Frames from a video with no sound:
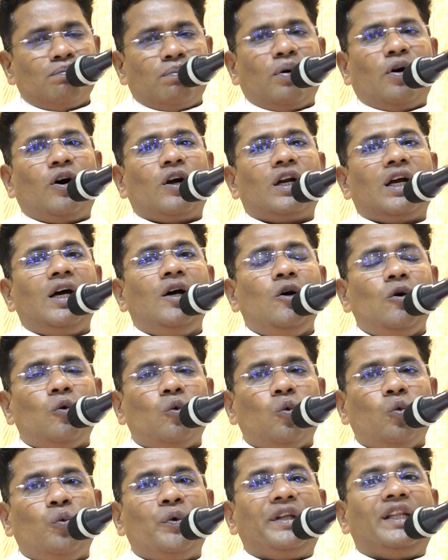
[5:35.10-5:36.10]
போன
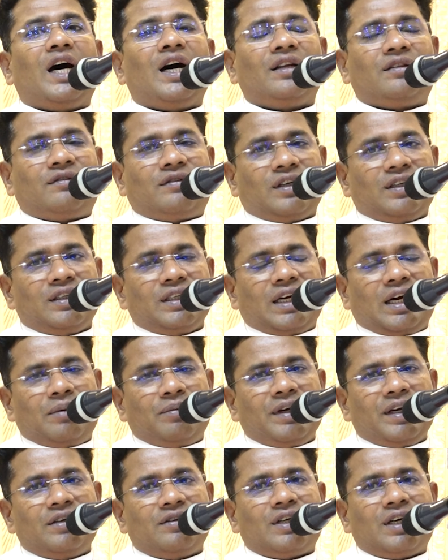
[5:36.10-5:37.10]
விதாத்தி
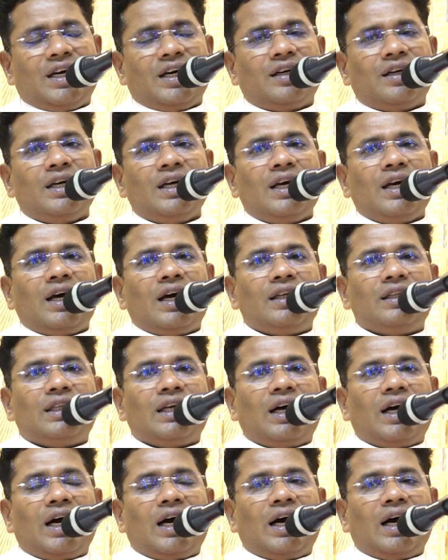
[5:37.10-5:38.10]
அப்படி என்றால்
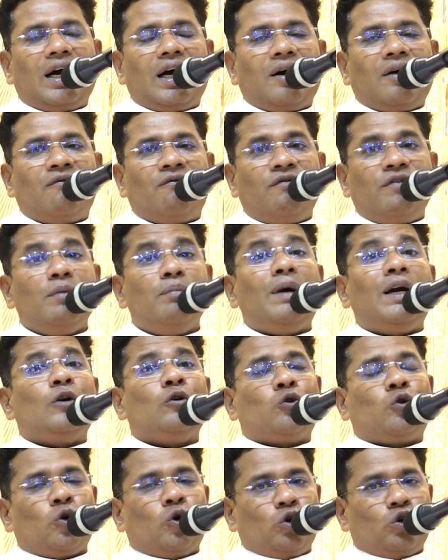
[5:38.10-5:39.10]
த
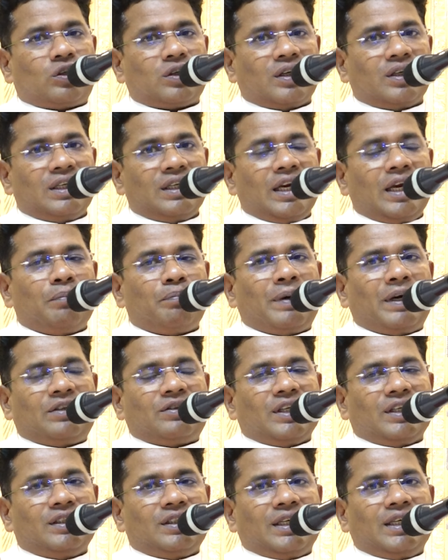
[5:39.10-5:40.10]
விமன்ஹுட்
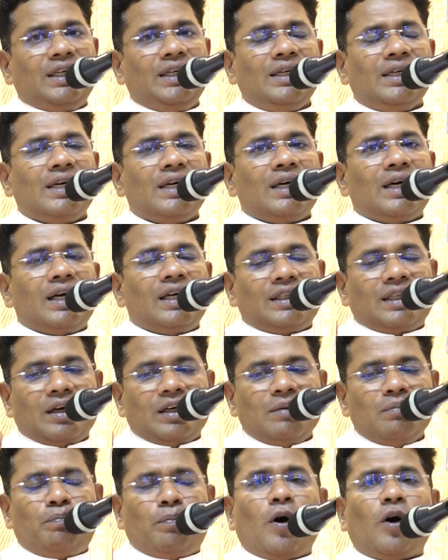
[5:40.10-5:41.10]
பற்றி த த
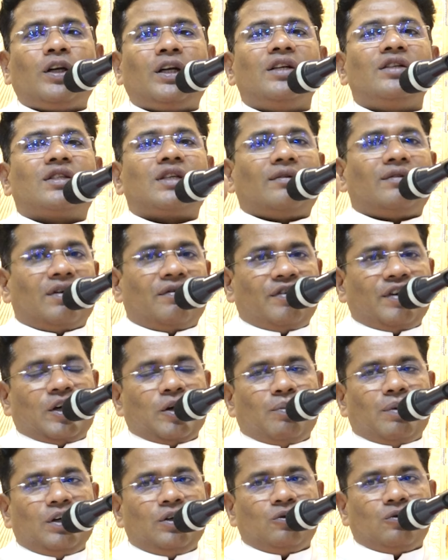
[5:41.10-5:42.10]
இம்பார்ட்டன்ஸ் ஆஃப் த
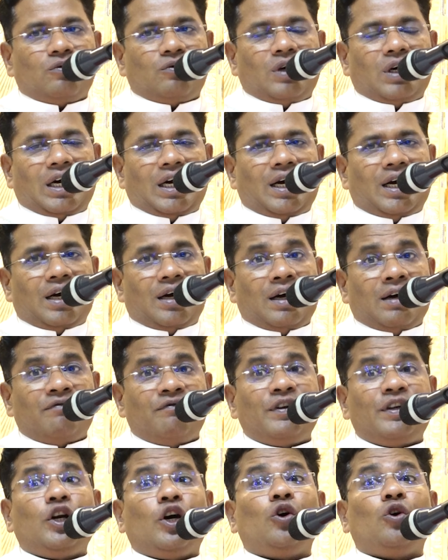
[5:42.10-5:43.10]
விமன்
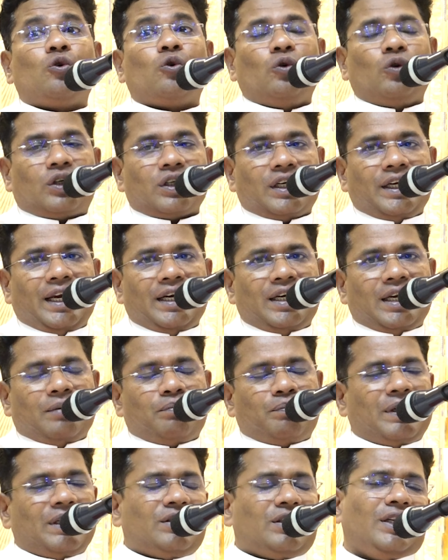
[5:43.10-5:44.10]
விடோஹுட் என்ற
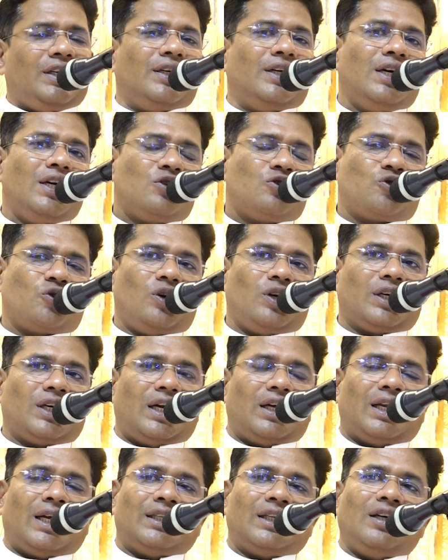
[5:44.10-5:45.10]
பற்றி
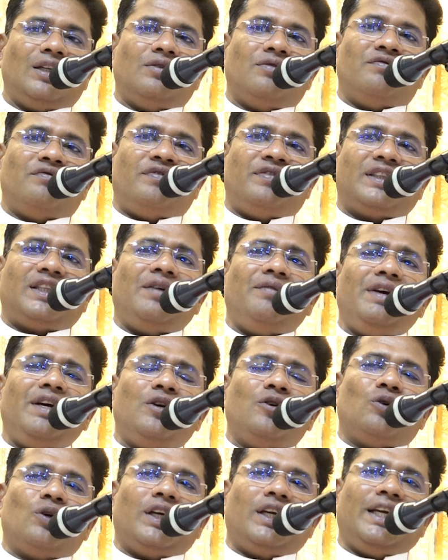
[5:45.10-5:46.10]
சொல்லுகிறார் அதாவது
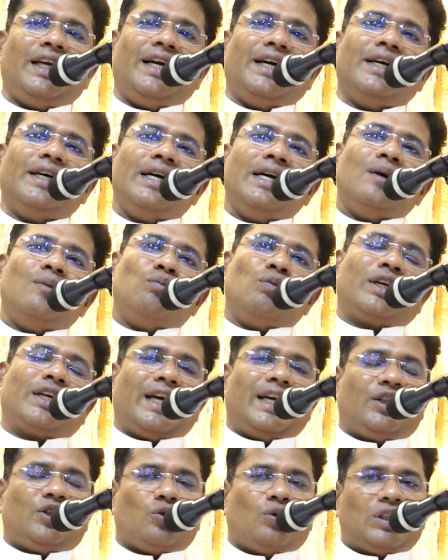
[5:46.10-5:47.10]
விதவியினுடைய
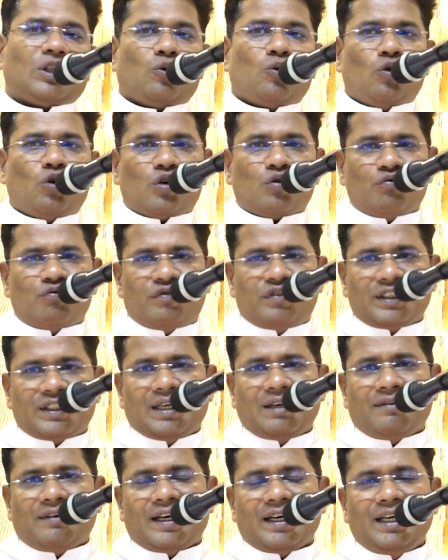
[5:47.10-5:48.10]
முக்கியத்துவத்தை ஒரு
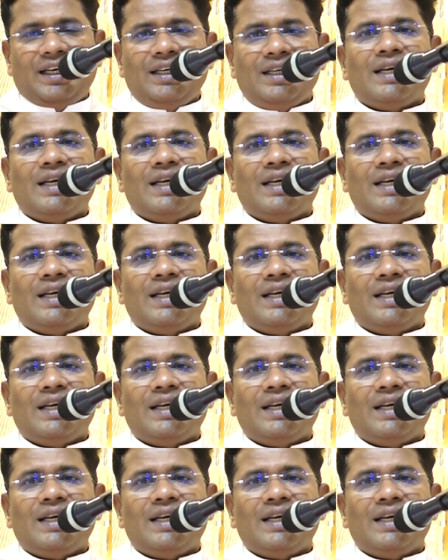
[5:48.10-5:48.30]
விதவை